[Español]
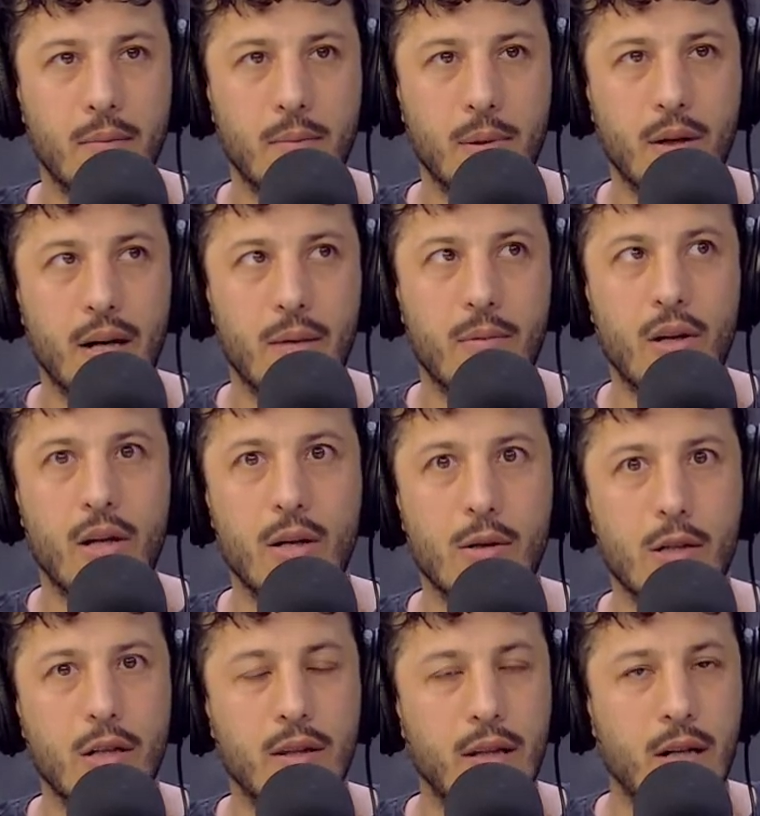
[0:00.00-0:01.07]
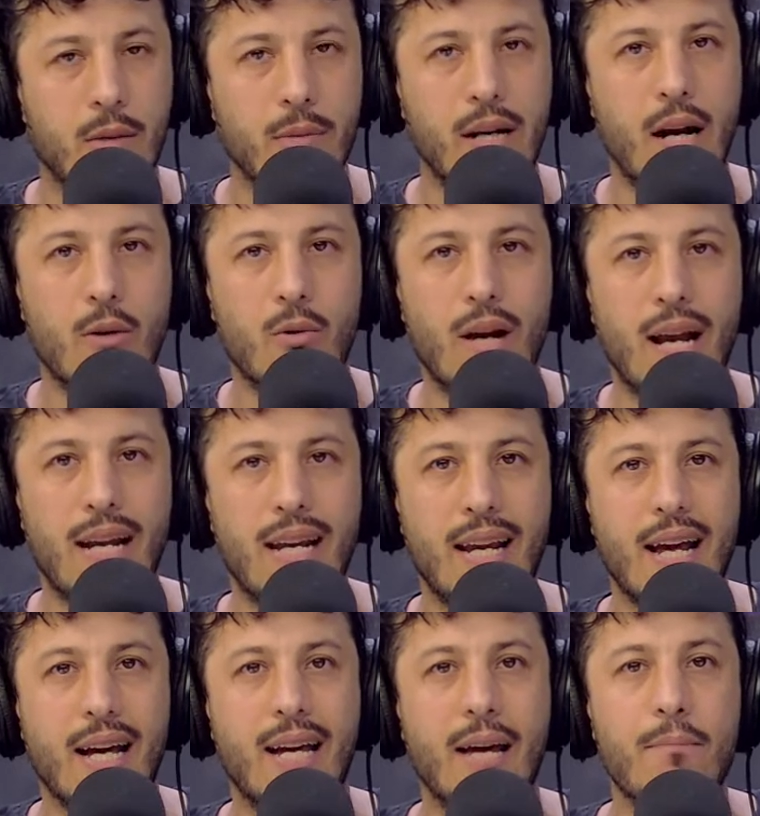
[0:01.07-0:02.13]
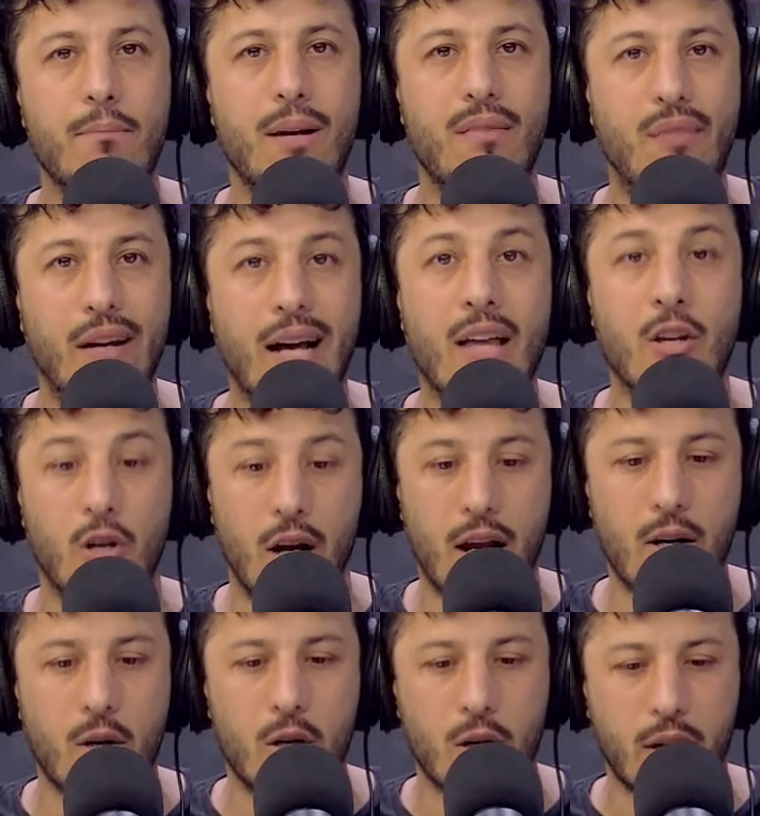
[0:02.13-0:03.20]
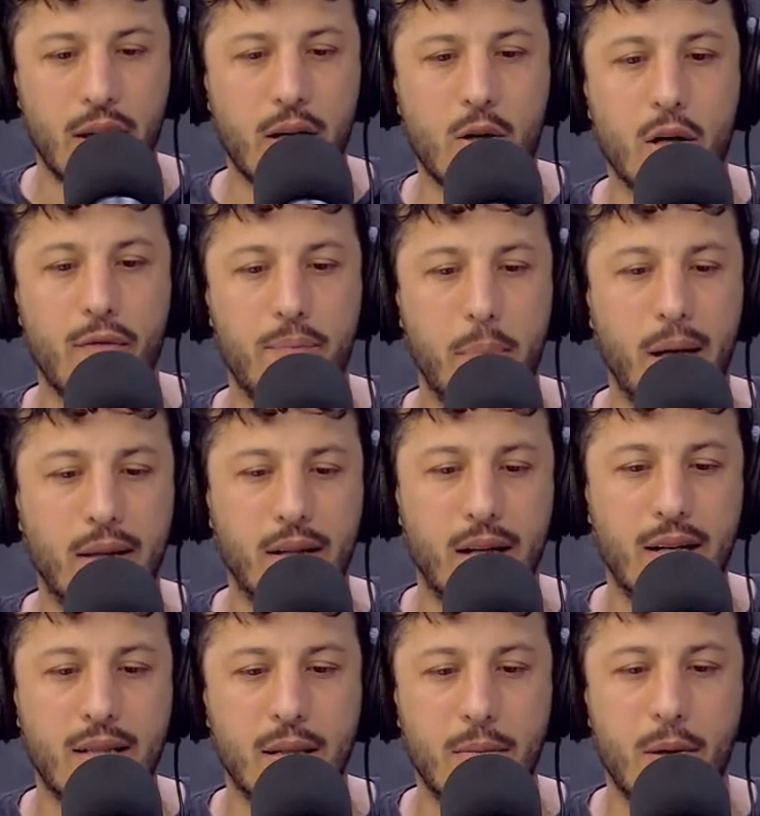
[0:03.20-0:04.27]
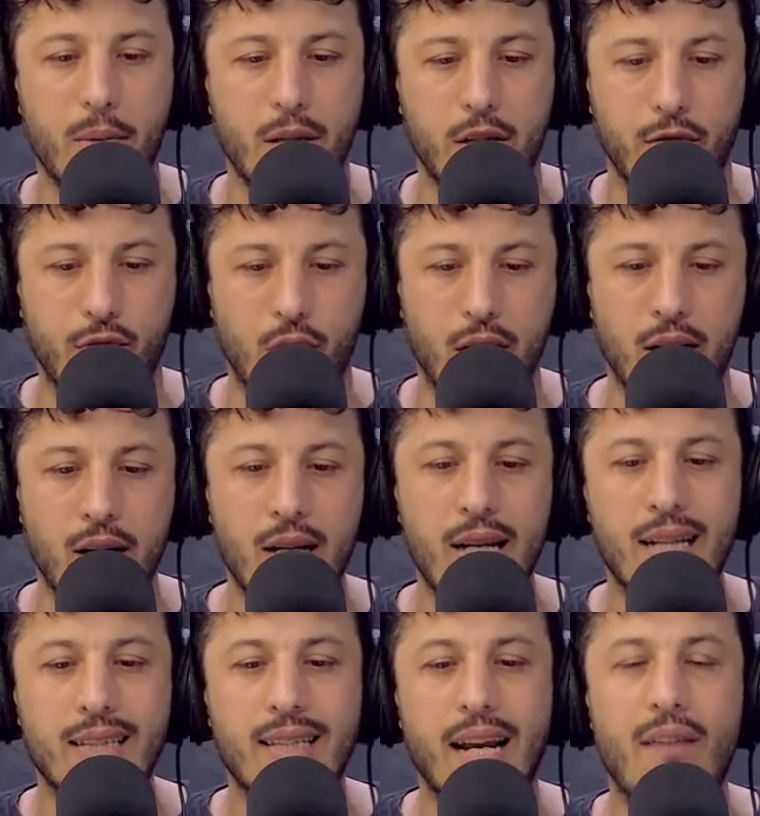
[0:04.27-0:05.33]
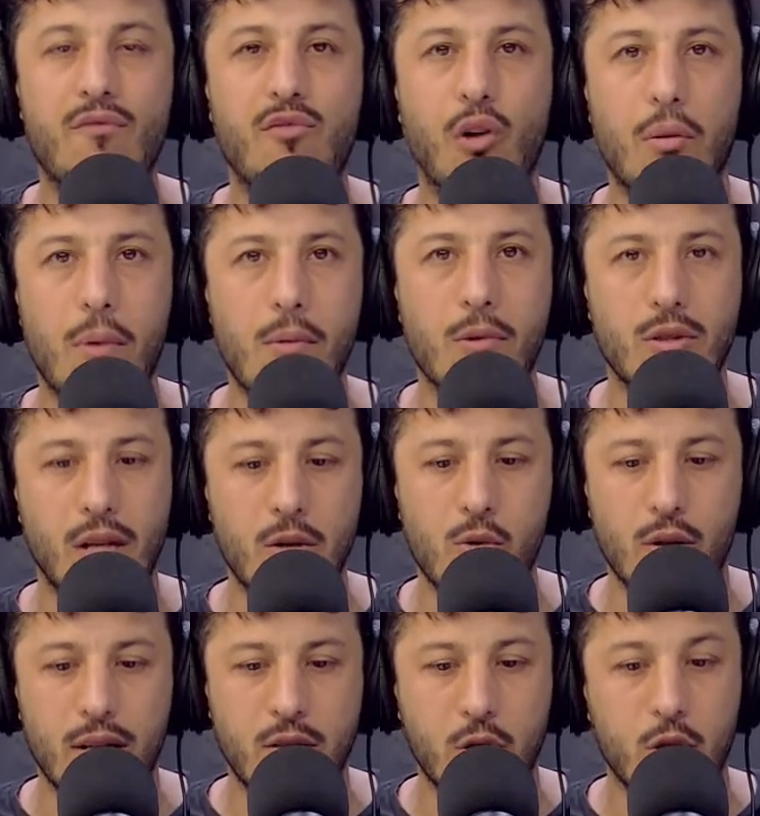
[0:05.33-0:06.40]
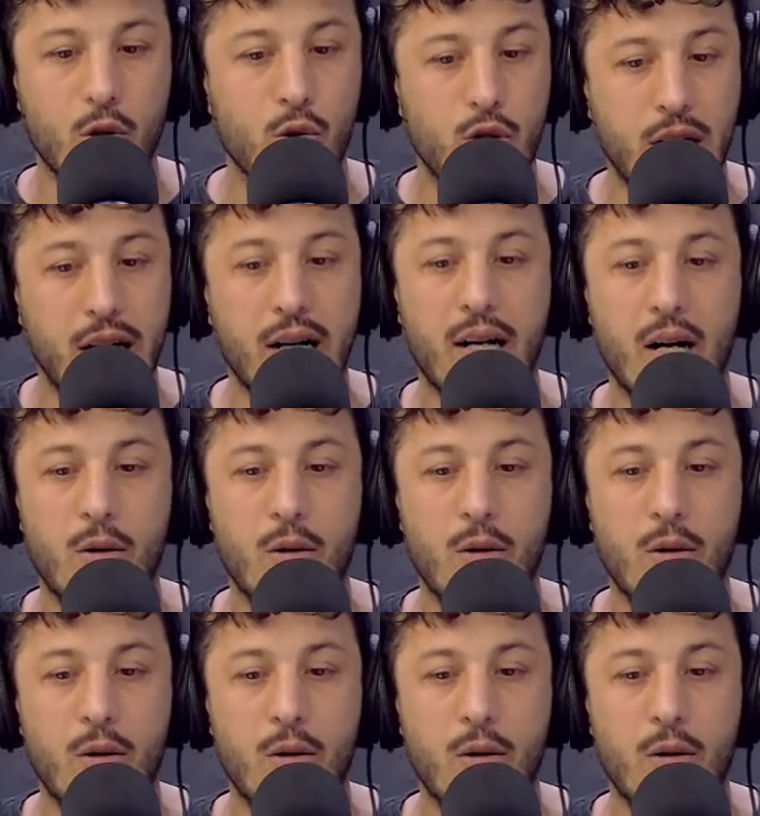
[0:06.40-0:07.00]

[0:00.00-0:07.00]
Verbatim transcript: podríamos denominar una línea ejemplificadora. ¿no? Lo que dijo Expert en ese momento fue, transformemos en un queso gruyer a